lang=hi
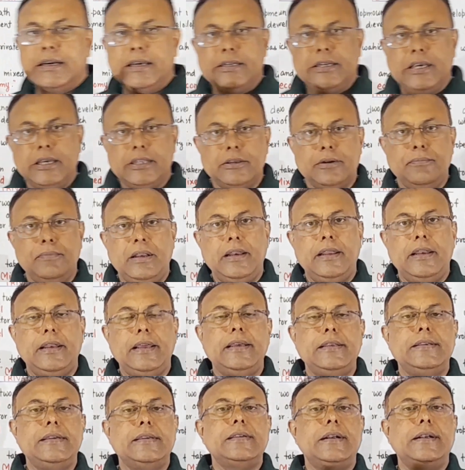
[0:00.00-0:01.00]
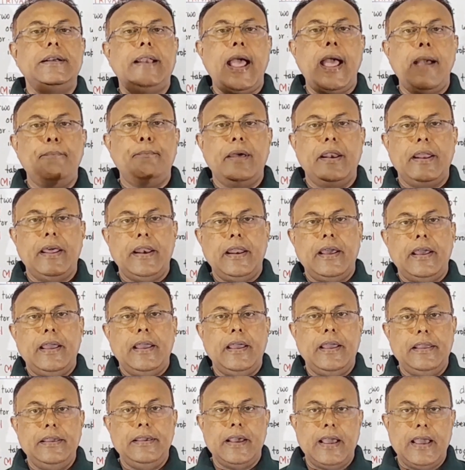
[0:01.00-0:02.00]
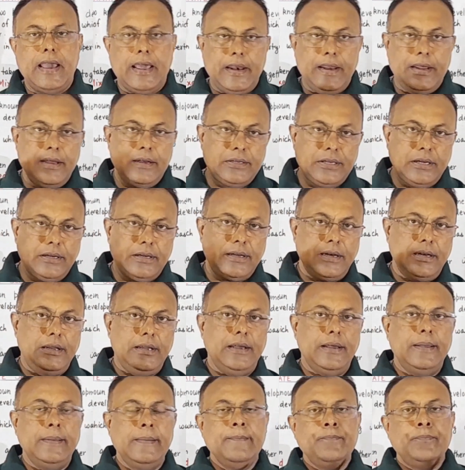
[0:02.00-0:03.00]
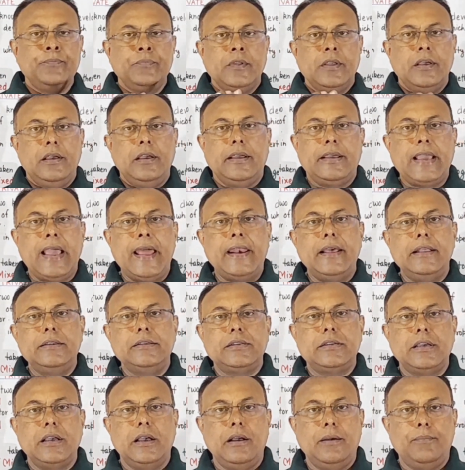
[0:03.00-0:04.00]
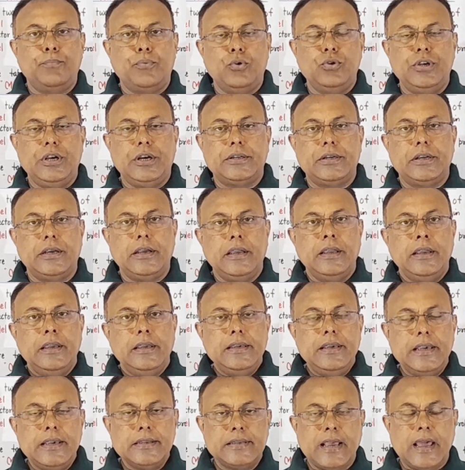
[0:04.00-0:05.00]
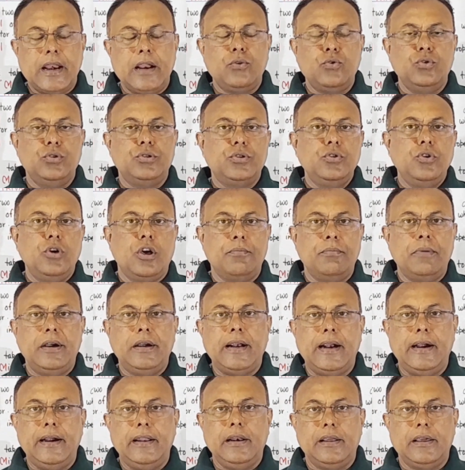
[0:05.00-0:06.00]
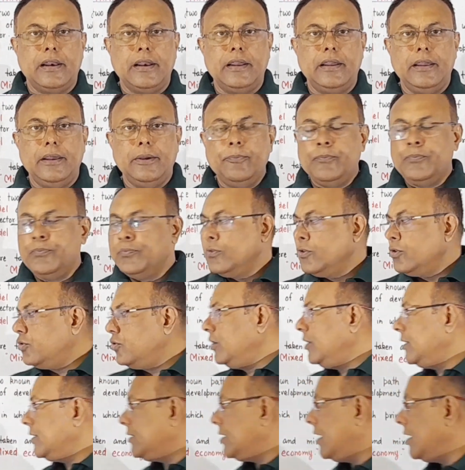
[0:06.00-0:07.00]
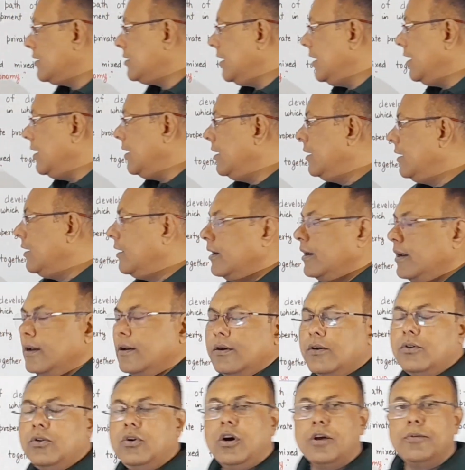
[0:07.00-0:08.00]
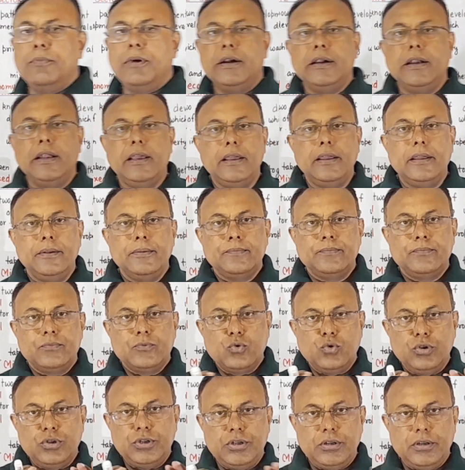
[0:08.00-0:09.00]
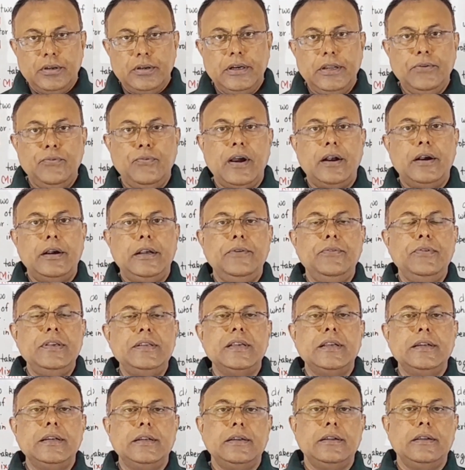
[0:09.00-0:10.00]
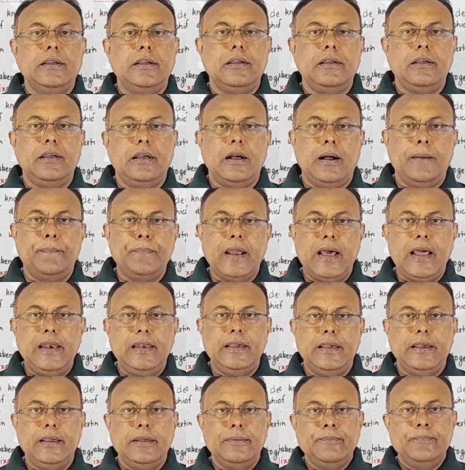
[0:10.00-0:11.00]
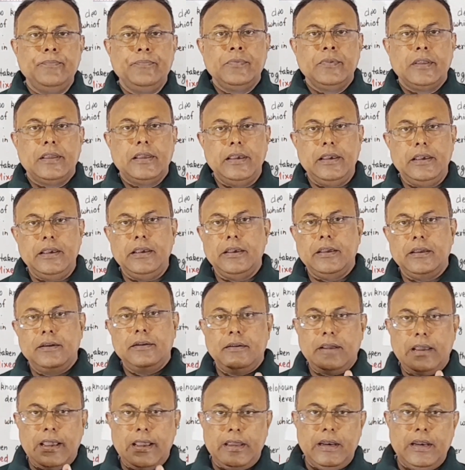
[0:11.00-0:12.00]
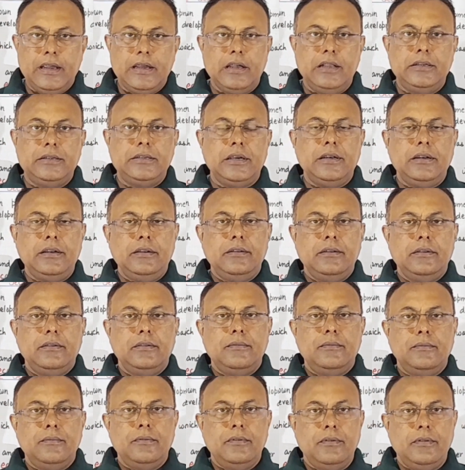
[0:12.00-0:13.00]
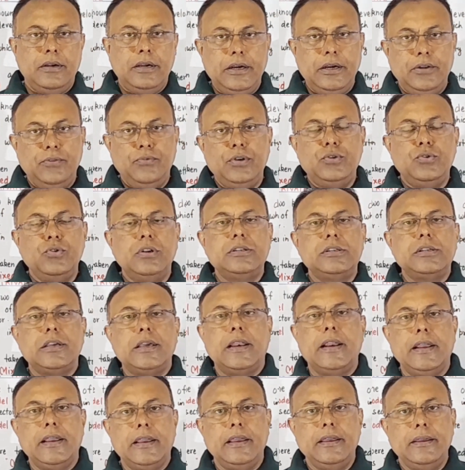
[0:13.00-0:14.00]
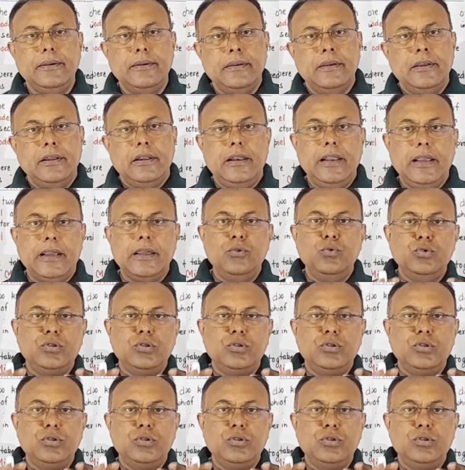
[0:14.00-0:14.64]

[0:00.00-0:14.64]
के क्षेत्र में लेने हैं जैसे डैम बनाना है या एरीगेशन के लिए कैनल्स का प्रोजेक्ट है ये सारा कुछ गवर्नमेंट हैंडल करेगी तो इस तरह से गवर्नमेंट ने कुछ डिवीज़न अपना लिए कि एग्रीकल्चर इंडिविजुअल्स करेंगे लेकिन